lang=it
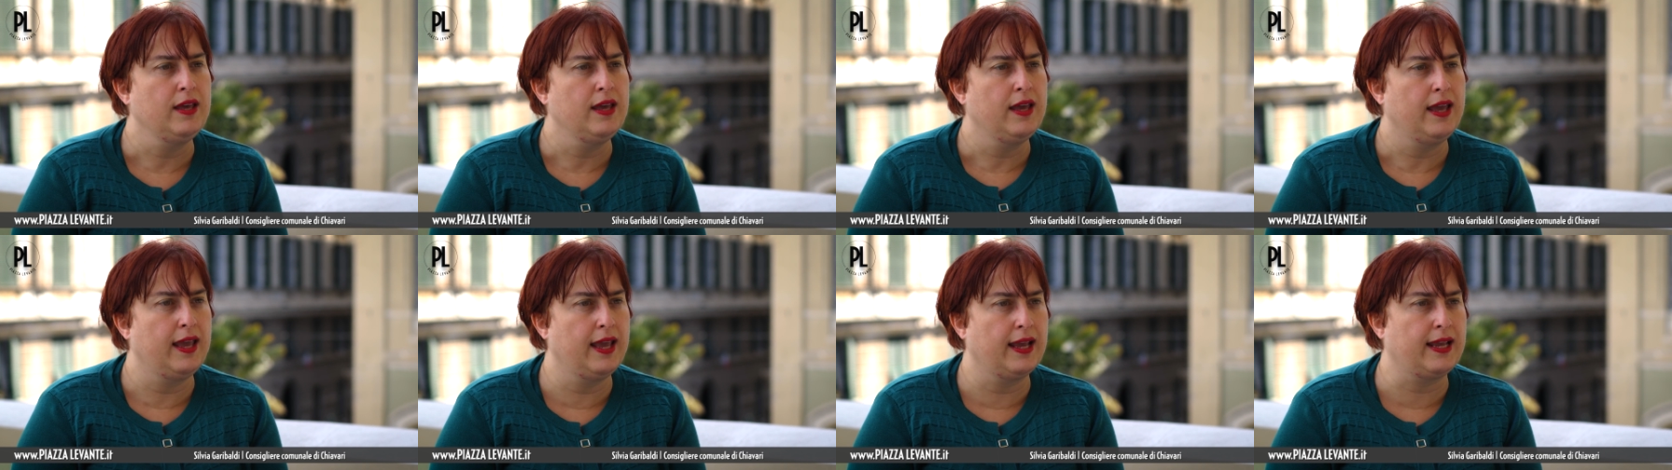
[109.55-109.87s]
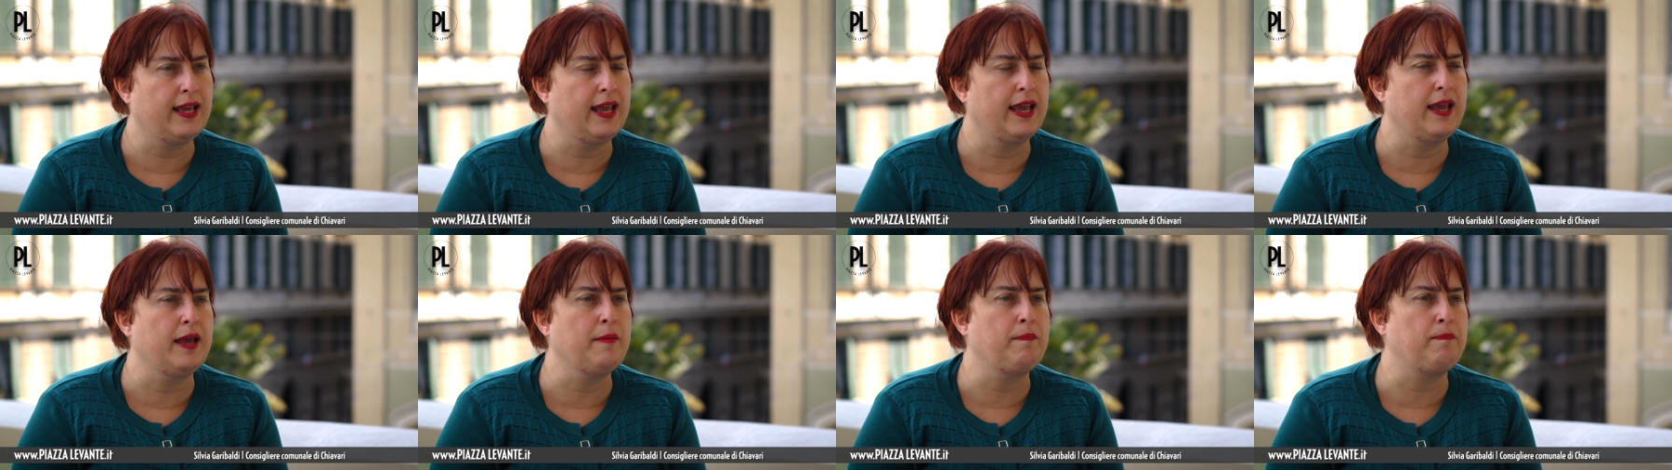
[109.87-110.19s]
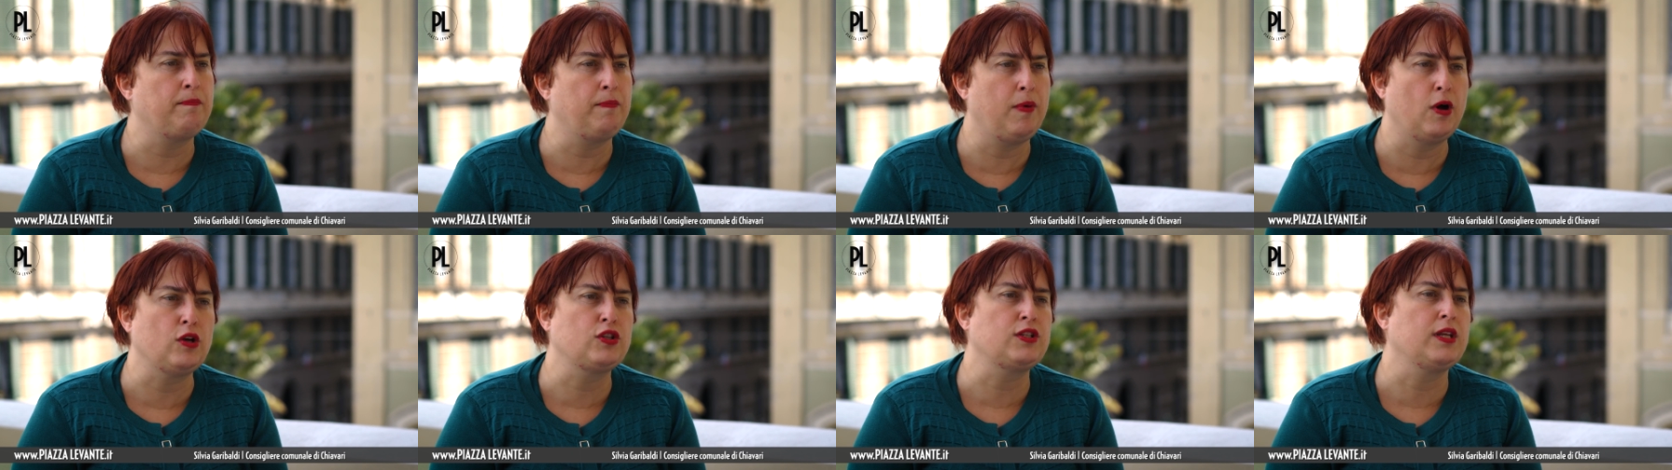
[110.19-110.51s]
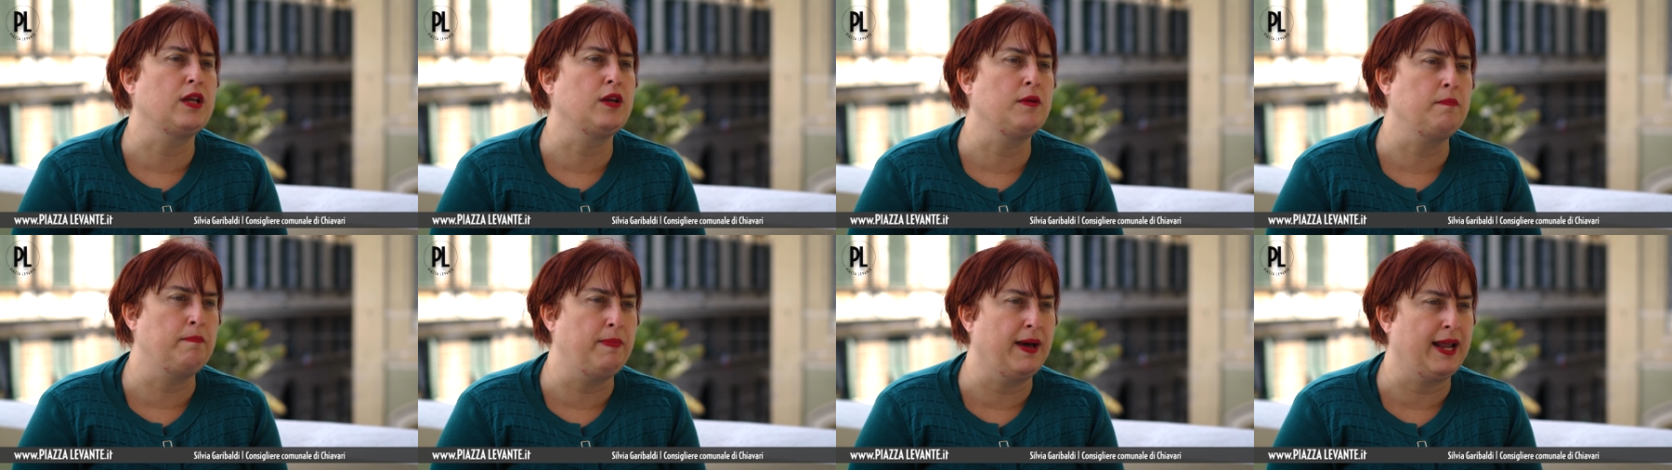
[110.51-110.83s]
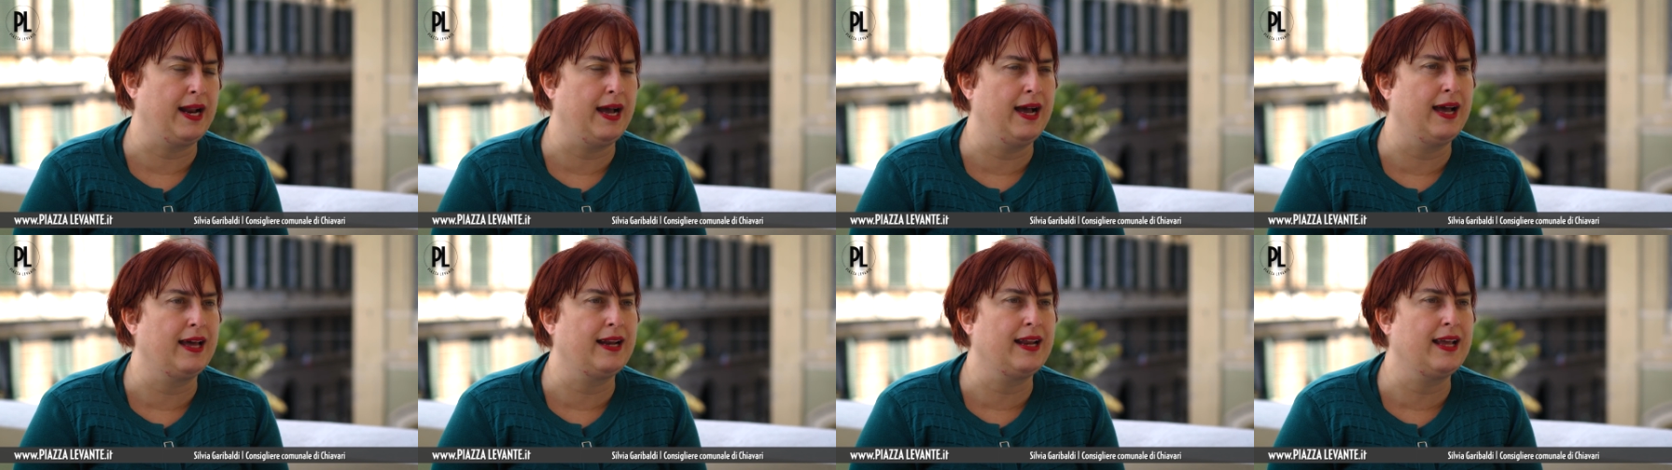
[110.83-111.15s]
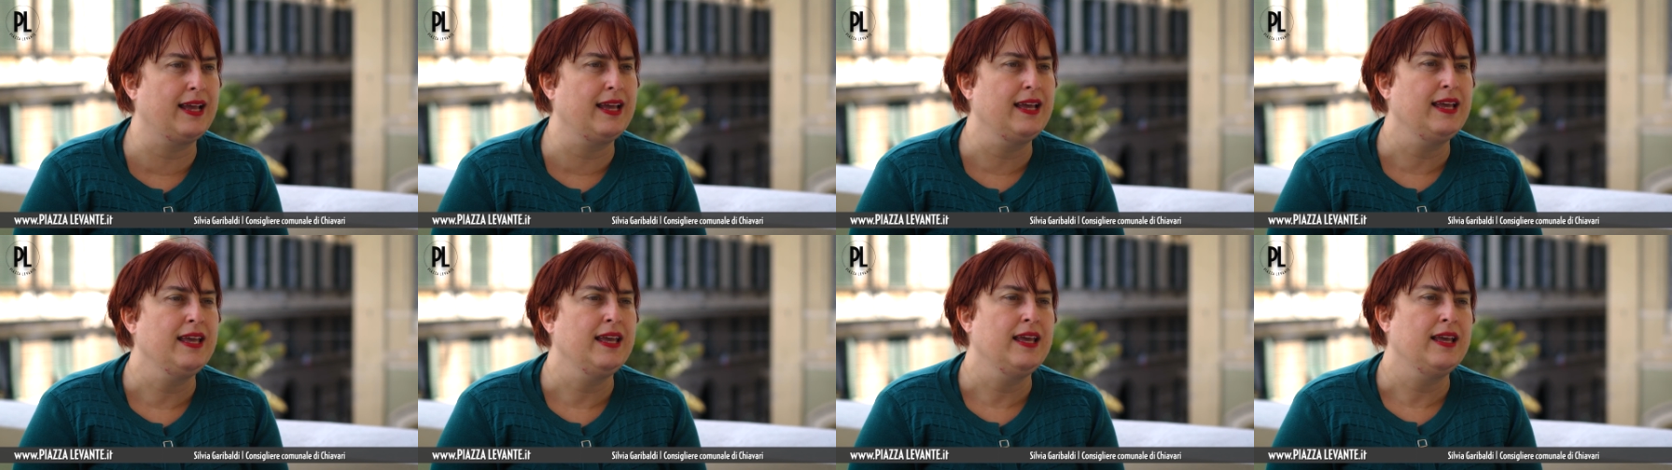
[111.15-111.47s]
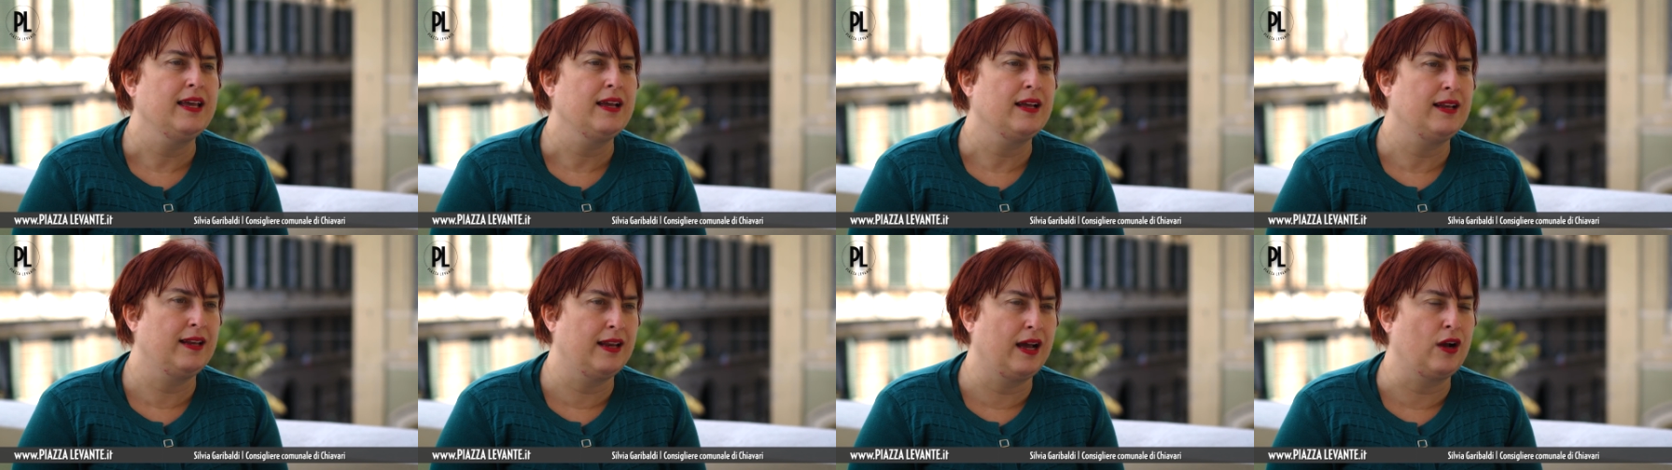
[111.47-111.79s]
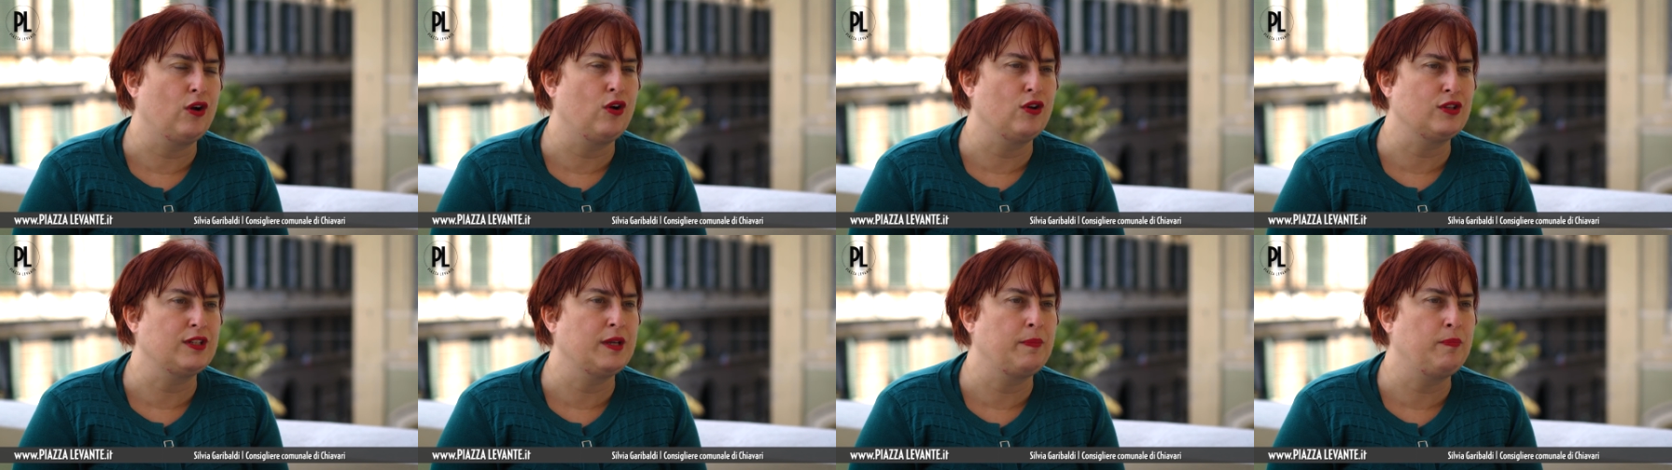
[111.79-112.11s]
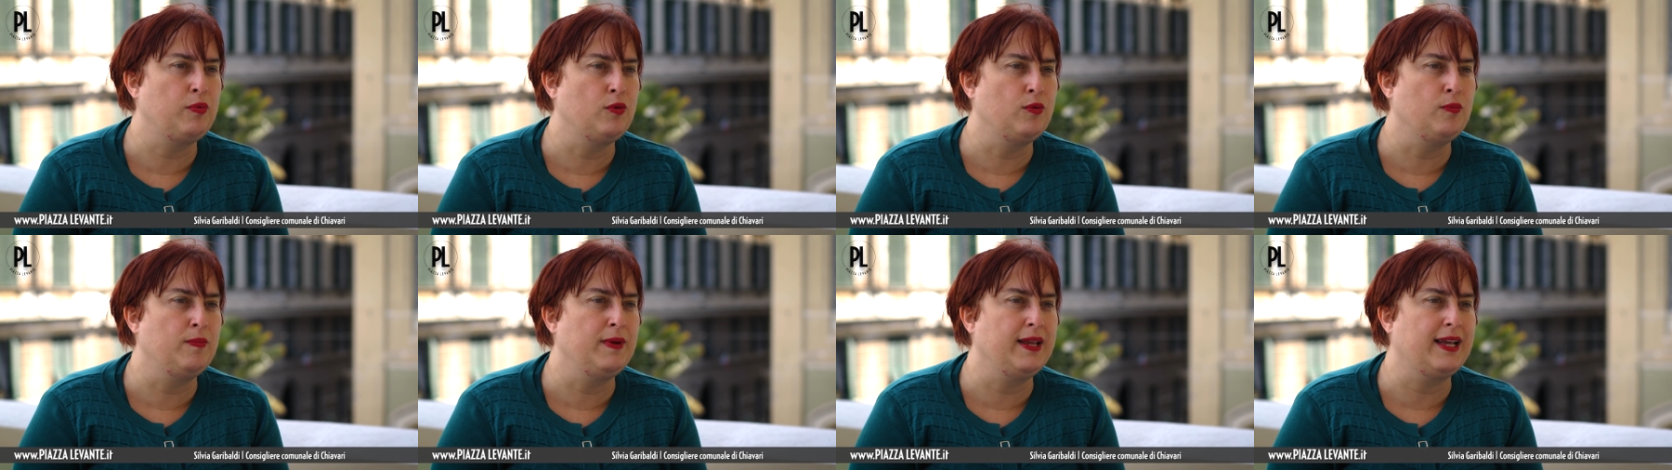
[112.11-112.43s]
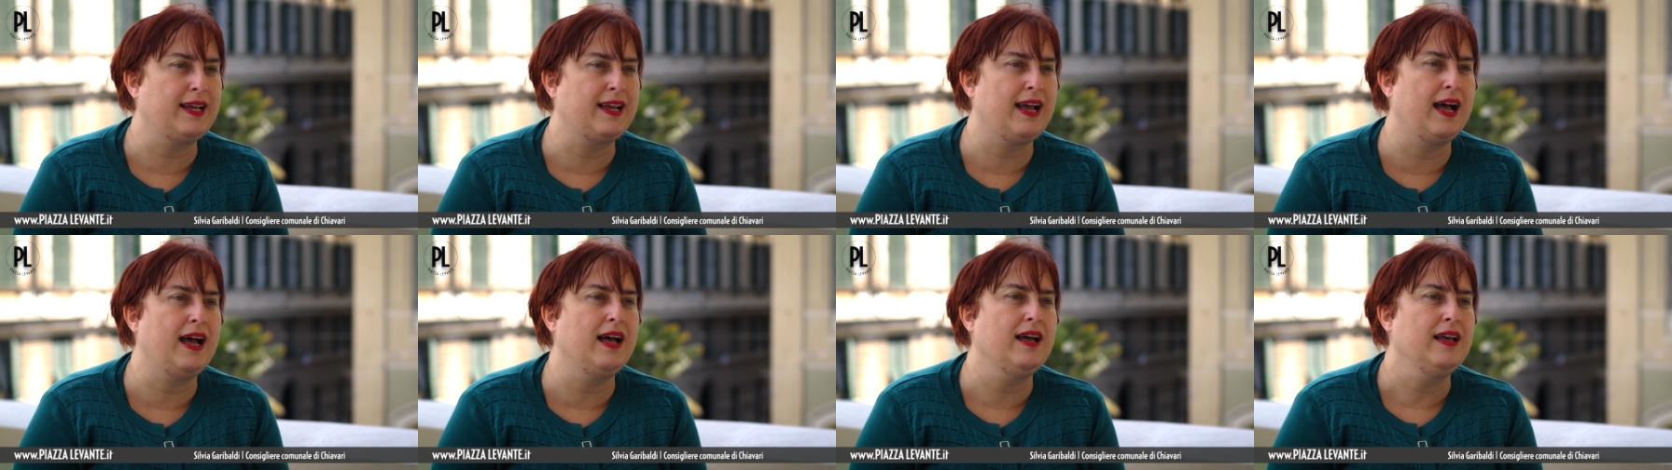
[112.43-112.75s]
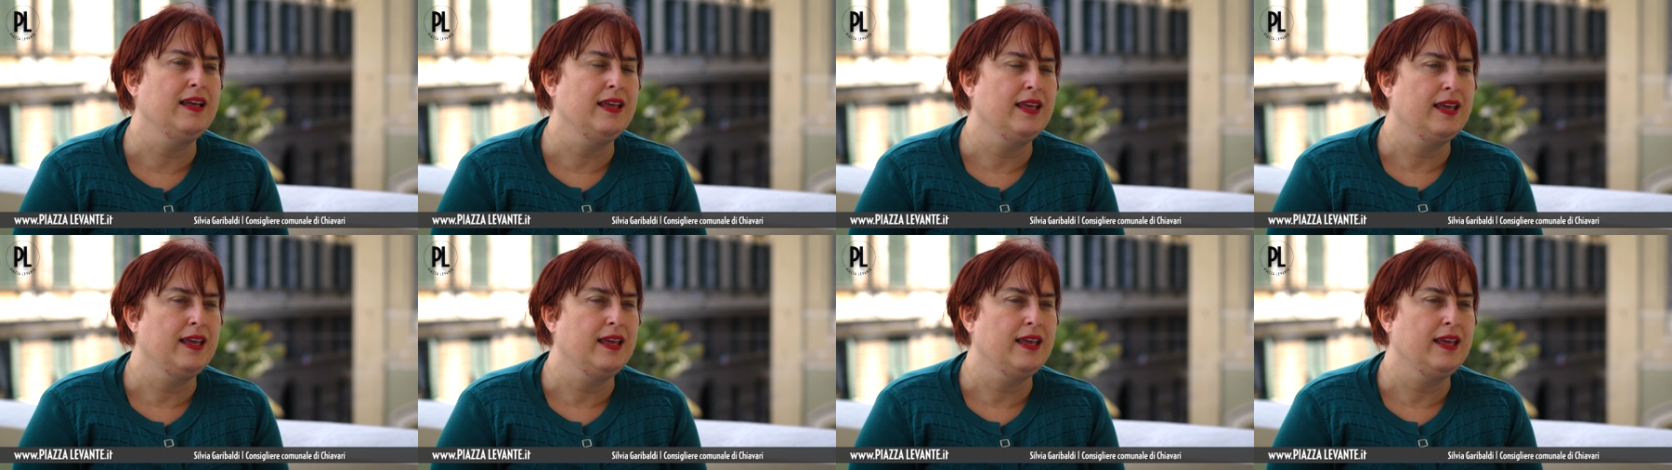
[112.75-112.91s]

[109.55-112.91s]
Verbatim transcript: e che possano imparare la cosa pubblica